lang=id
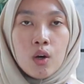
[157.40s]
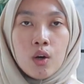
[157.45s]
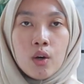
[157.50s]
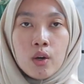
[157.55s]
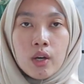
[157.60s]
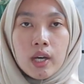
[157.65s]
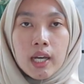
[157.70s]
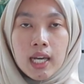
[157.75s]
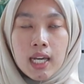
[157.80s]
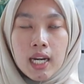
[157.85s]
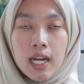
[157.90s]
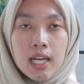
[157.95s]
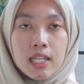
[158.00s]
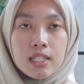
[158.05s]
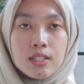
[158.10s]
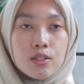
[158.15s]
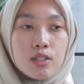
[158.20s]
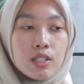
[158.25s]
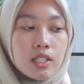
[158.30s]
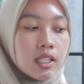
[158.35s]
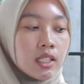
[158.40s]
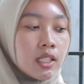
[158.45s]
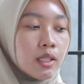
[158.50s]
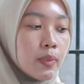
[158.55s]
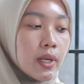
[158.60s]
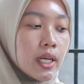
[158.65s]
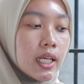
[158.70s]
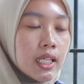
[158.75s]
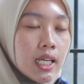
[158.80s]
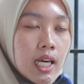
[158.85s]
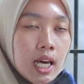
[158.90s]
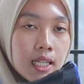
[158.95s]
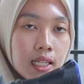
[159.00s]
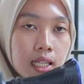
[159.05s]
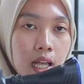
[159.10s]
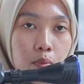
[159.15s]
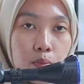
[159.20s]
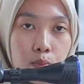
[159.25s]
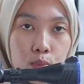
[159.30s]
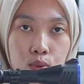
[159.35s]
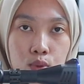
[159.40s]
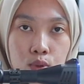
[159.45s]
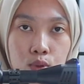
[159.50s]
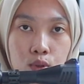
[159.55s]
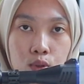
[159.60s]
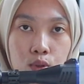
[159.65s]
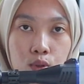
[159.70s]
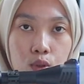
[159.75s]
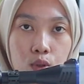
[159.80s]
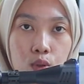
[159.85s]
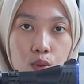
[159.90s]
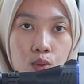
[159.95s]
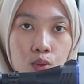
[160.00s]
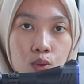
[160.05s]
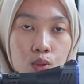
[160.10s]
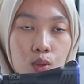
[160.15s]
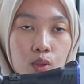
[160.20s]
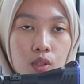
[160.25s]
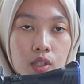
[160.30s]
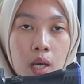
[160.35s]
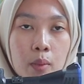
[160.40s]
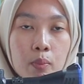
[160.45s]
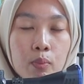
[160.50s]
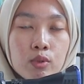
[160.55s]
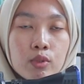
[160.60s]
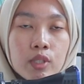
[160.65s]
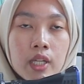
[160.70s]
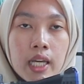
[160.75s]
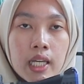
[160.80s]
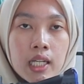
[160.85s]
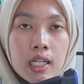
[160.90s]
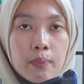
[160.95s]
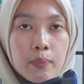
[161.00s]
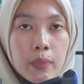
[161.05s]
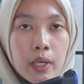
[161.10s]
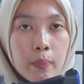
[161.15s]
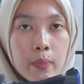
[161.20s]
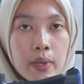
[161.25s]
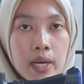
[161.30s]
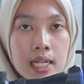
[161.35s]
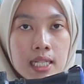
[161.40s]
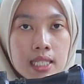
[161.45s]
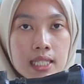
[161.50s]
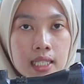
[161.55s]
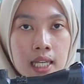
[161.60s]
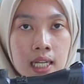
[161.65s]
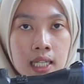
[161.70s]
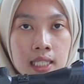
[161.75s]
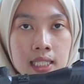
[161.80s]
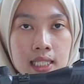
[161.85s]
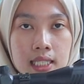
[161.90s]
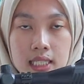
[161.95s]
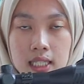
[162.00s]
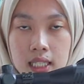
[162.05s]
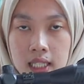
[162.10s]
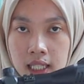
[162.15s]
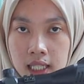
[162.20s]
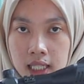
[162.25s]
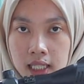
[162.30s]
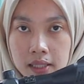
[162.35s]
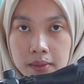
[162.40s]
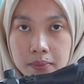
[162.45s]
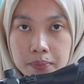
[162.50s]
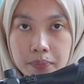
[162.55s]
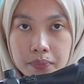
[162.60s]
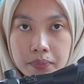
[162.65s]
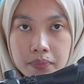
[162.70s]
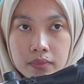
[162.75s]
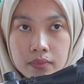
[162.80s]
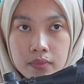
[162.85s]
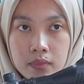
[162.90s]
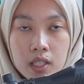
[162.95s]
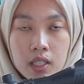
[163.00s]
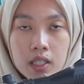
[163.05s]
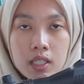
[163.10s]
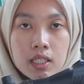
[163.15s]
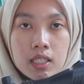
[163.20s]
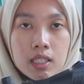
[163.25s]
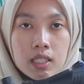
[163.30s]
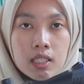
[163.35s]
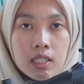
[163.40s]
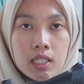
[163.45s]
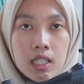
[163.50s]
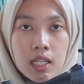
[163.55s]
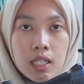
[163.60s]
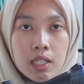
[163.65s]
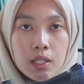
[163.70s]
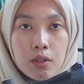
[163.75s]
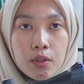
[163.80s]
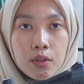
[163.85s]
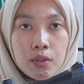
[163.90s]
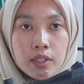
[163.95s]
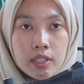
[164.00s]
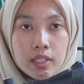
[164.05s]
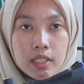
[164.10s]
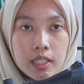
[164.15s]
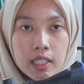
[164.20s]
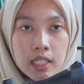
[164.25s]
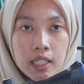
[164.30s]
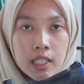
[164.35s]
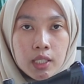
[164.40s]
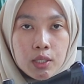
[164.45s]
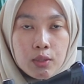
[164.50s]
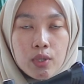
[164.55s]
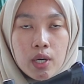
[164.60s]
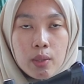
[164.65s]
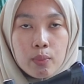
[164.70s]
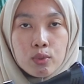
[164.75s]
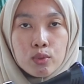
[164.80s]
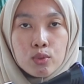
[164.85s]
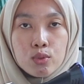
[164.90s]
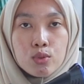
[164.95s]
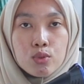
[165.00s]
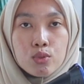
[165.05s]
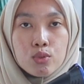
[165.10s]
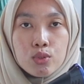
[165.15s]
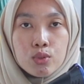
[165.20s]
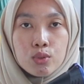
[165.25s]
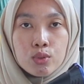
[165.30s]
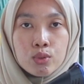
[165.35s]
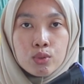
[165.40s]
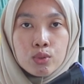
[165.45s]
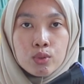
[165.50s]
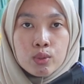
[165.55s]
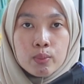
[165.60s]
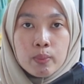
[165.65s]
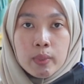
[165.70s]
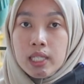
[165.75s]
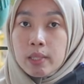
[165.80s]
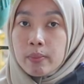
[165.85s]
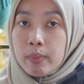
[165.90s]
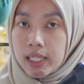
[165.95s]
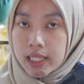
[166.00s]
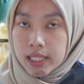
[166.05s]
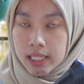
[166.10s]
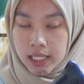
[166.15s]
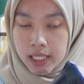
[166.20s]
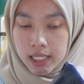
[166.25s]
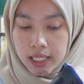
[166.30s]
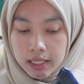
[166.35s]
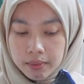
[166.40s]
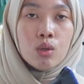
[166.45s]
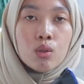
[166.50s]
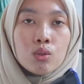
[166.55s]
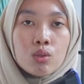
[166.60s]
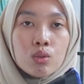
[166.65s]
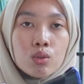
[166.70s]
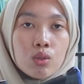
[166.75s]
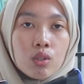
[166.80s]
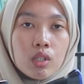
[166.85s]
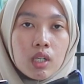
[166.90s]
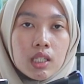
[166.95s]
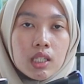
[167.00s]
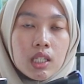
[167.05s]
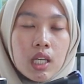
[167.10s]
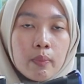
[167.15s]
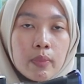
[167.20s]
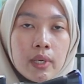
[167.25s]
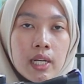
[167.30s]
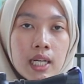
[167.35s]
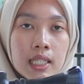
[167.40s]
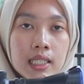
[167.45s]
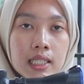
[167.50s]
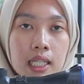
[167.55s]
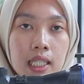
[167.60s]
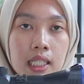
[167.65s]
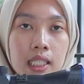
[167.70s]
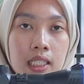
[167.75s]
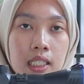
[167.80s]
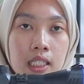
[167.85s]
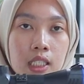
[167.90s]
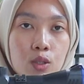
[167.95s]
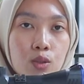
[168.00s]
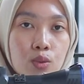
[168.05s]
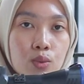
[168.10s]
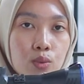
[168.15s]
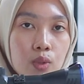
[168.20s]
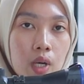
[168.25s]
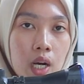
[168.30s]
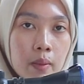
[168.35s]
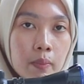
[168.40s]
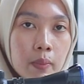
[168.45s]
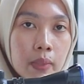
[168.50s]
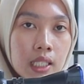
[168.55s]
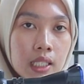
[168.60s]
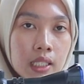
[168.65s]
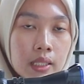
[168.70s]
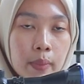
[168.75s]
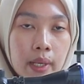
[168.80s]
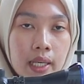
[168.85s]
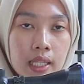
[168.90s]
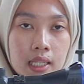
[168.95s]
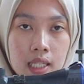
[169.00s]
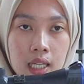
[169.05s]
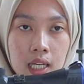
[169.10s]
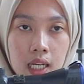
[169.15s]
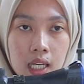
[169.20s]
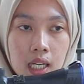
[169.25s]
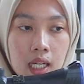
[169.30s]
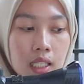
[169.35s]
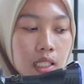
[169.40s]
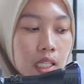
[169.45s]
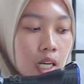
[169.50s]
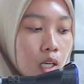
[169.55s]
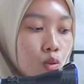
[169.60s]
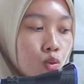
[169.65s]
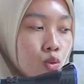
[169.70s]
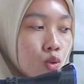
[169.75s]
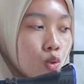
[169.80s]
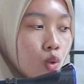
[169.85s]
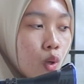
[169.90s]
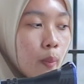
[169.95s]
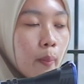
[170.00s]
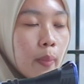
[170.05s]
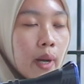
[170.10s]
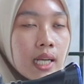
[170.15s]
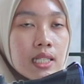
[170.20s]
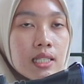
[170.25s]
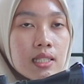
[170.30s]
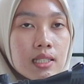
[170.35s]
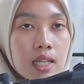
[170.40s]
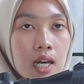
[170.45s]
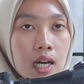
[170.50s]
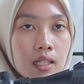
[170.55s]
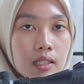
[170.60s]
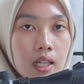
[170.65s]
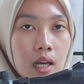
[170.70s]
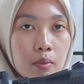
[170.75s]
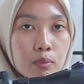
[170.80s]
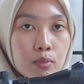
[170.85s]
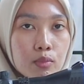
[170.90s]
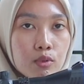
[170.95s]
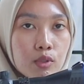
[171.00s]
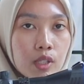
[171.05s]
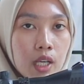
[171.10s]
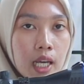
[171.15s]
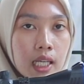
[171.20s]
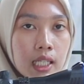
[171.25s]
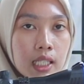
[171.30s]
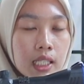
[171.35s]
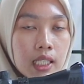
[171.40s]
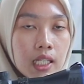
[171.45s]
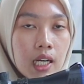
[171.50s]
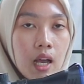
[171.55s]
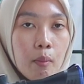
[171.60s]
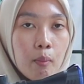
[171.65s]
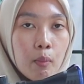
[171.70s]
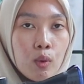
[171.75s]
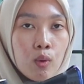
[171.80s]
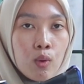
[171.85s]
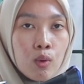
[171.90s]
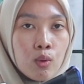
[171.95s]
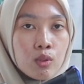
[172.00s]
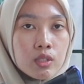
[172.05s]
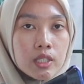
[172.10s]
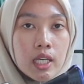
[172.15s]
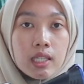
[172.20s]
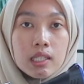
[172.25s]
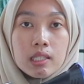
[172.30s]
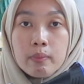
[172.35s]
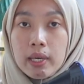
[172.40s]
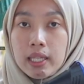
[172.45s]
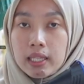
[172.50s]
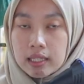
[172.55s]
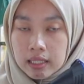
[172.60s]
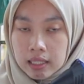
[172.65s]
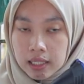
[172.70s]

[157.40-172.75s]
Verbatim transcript: oke lanjut ke bagian tabung untuk tabungnya ini berbahan stainless steel dengan OD 27 mm untuk ketebalannya ini 2 mm dan untuk panjang tabungnya ini 60 cm